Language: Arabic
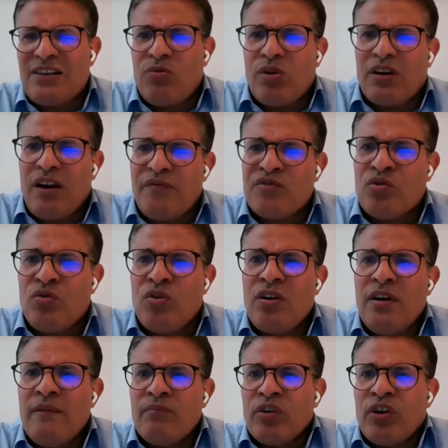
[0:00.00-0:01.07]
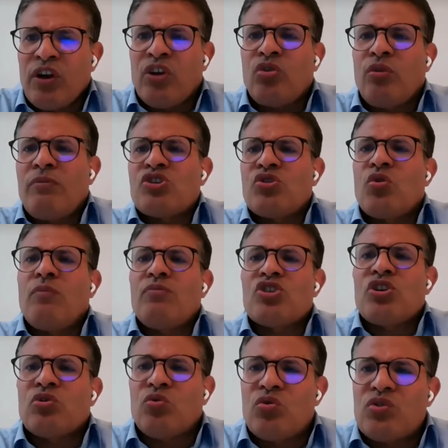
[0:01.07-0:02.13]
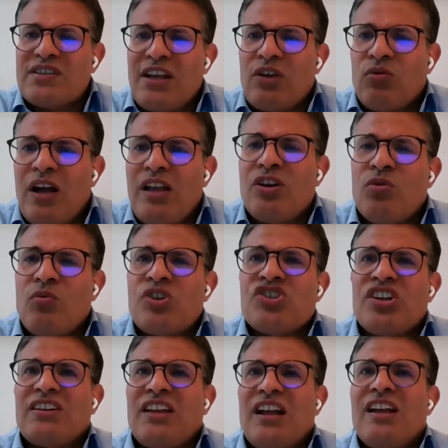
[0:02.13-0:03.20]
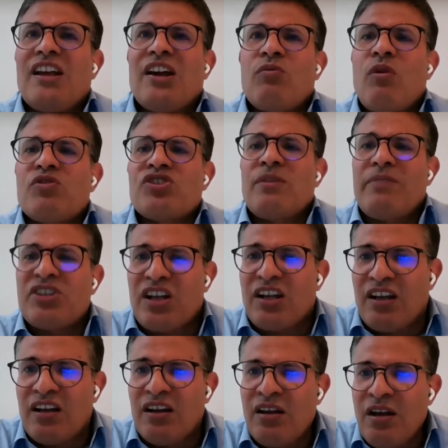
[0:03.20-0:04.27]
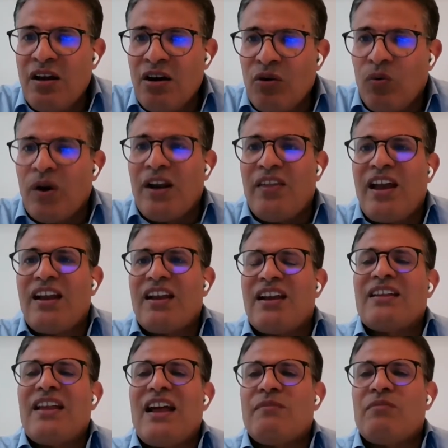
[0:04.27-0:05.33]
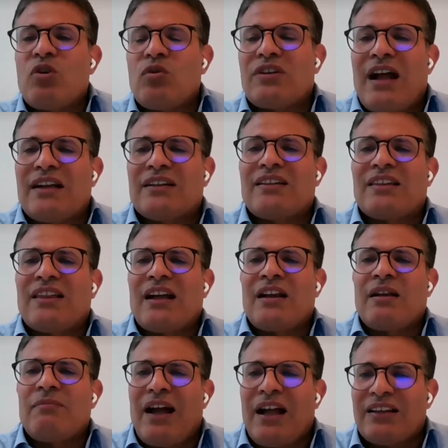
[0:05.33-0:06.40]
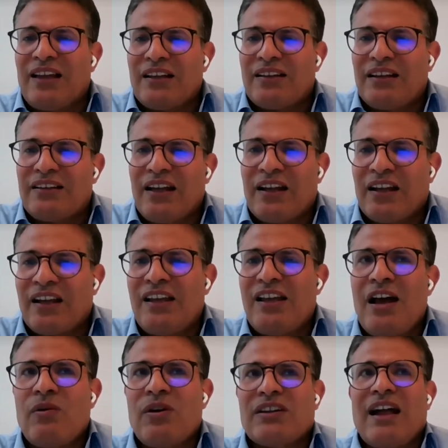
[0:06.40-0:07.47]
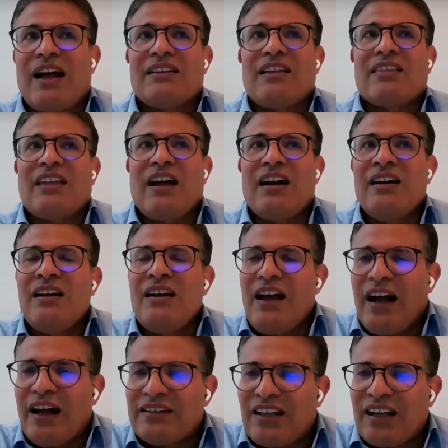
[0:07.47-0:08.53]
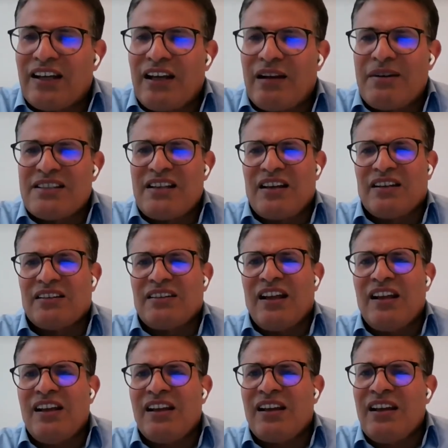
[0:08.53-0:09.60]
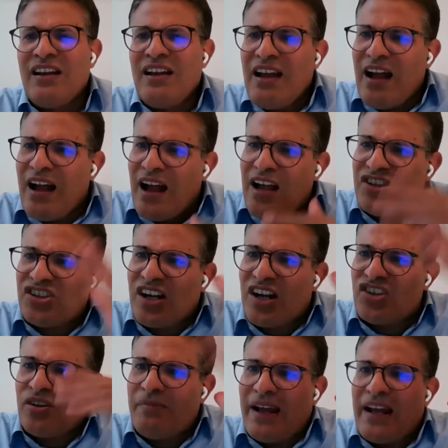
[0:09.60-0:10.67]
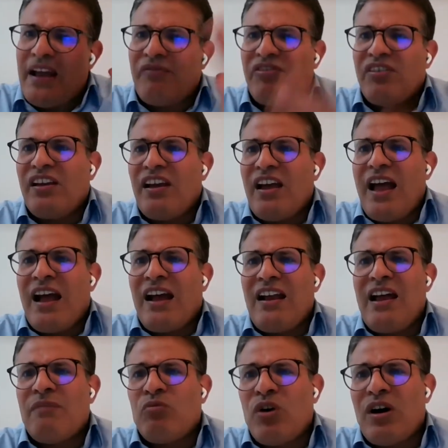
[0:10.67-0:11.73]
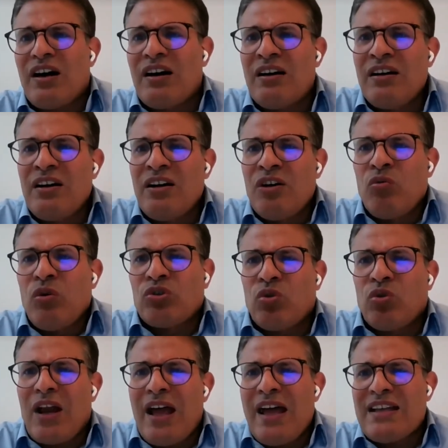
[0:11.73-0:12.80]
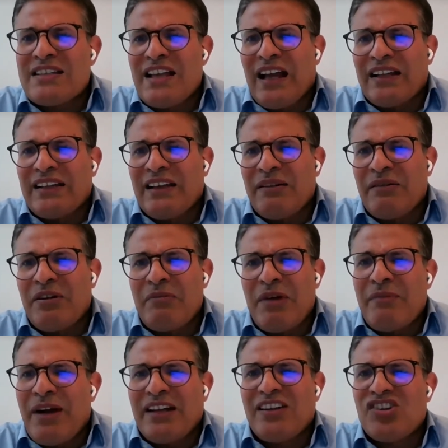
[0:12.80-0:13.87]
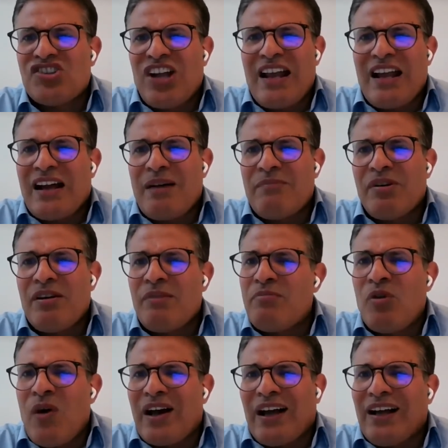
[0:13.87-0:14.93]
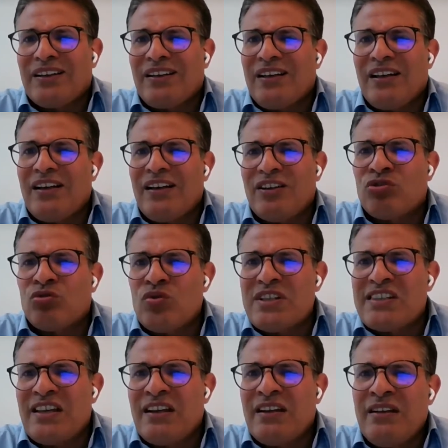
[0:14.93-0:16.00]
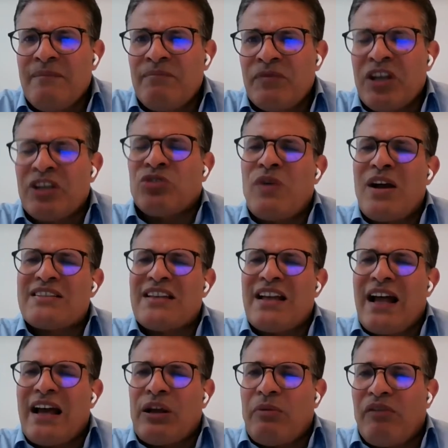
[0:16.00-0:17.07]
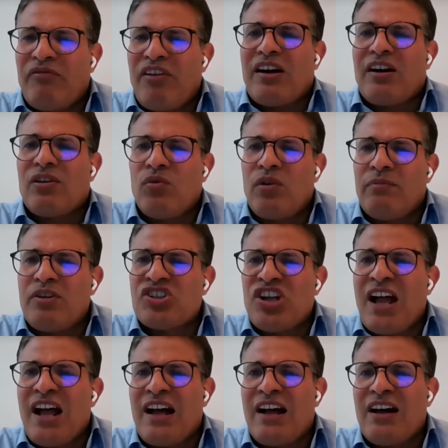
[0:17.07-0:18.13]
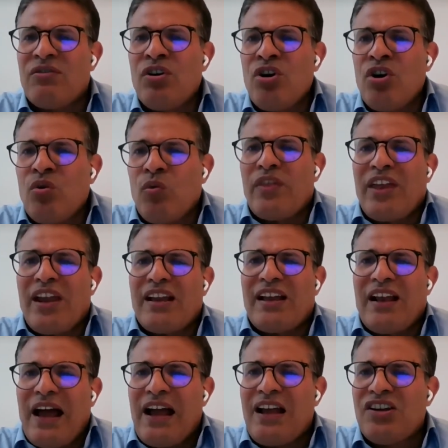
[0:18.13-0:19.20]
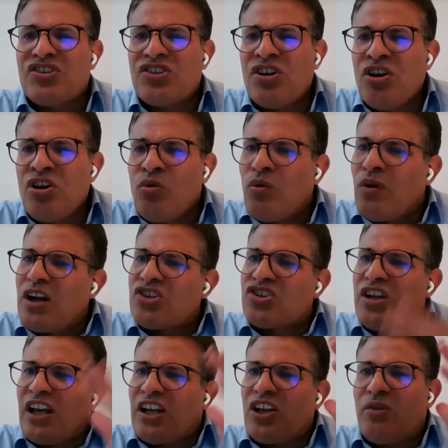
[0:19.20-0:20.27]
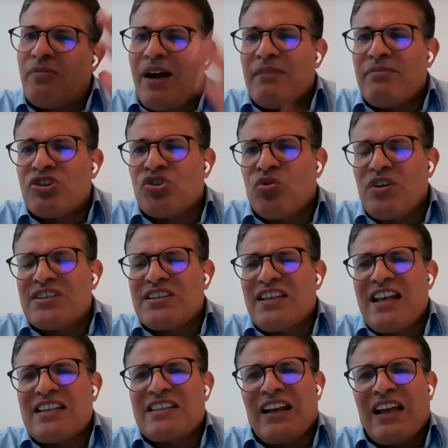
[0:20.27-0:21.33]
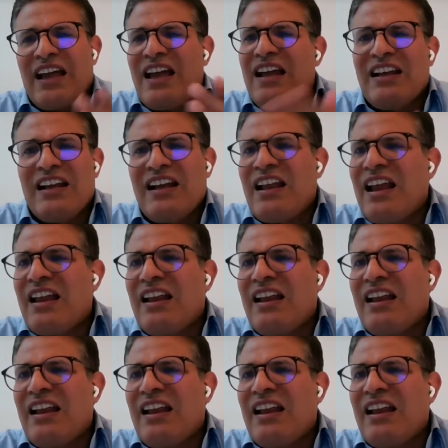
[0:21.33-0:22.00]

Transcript: يتصور نفسه عنده مشروع مش لتونس سيغير وجه التاريخ ووجه البشرية ولذلك دائما يتحدث عن المحطات التاريخية ويتحدث عن تغيير مسار التاريخ عايش راجل معناه في أحلام و... وترهات يعني ما عندهش علاقة بواقع التونسيين التوانسه يعانوا من الفقر والمجاعه وضنك العيش والراجل يحكي لهم عن المشروع السياسي الخيالي